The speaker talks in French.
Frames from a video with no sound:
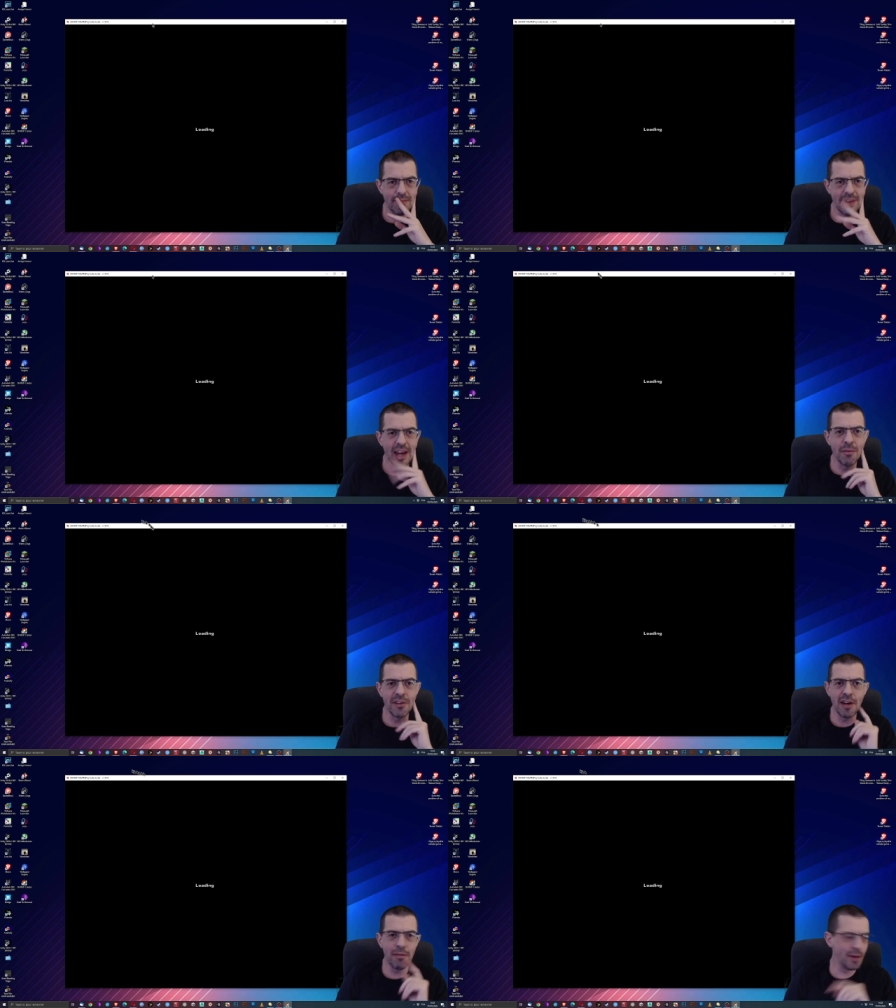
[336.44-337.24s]
Eh, vous
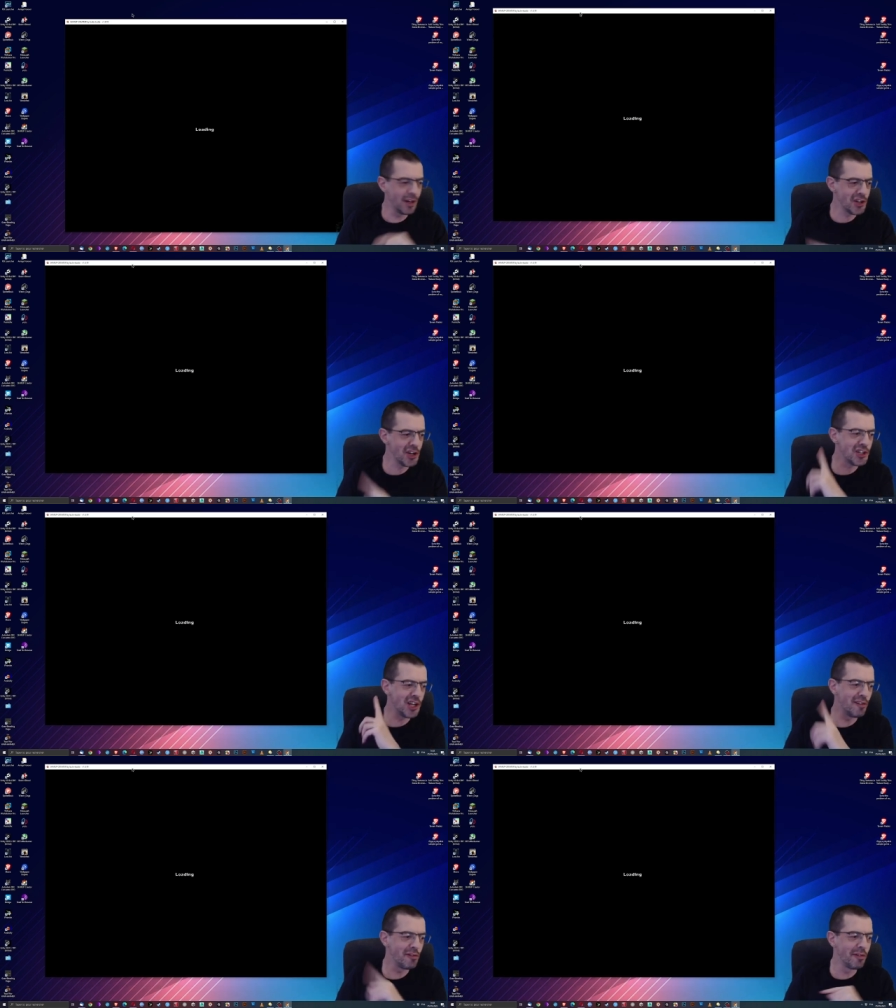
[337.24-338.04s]
avez vu, hein, j'ai acheté
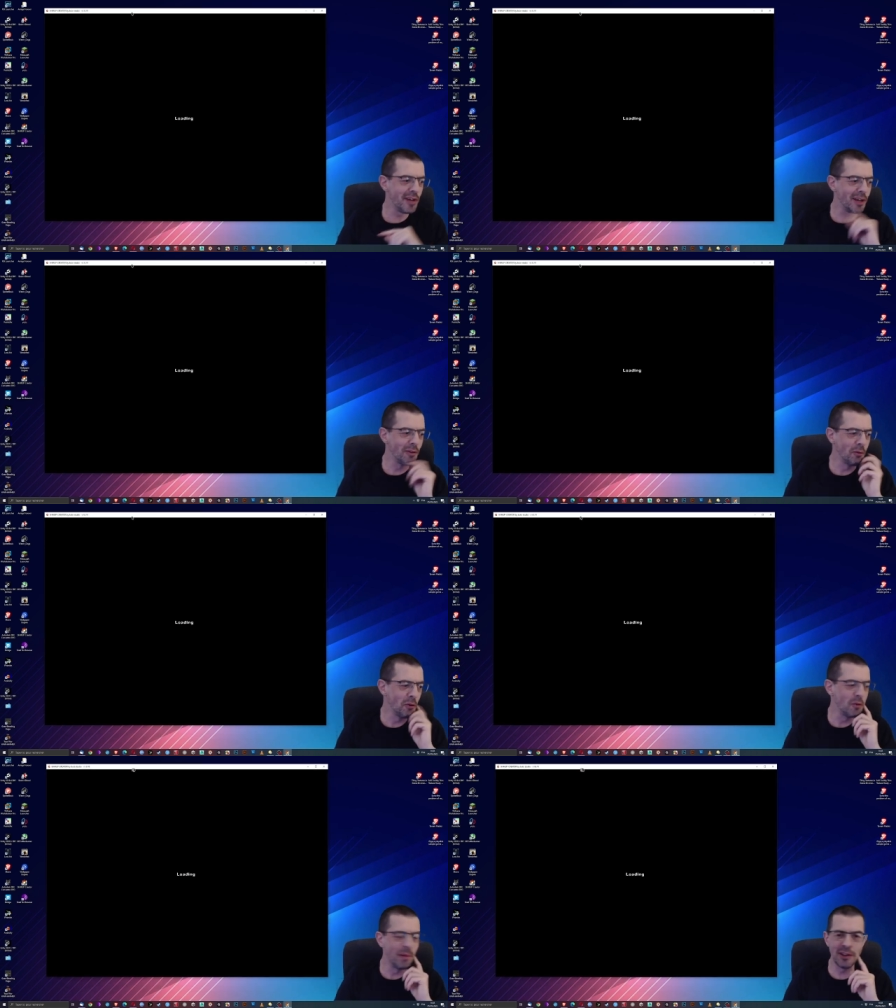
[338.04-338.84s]
un fond vert, donc du
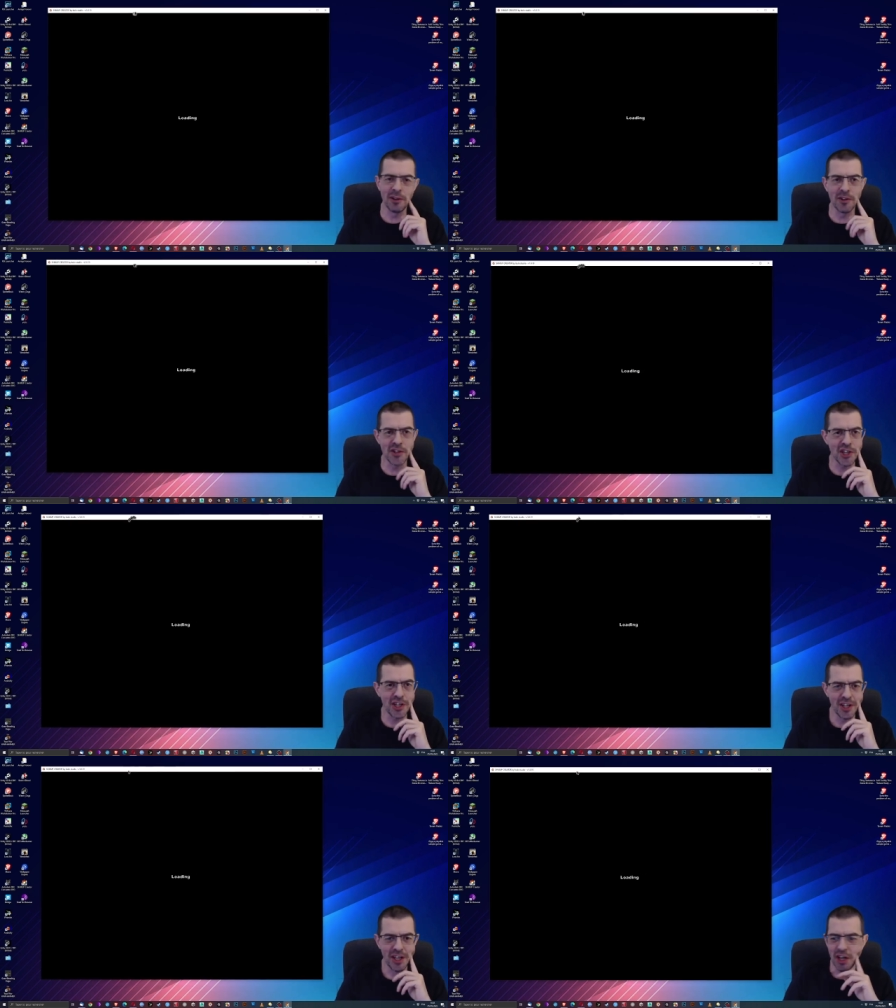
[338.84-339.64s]
coup maintenant j'ai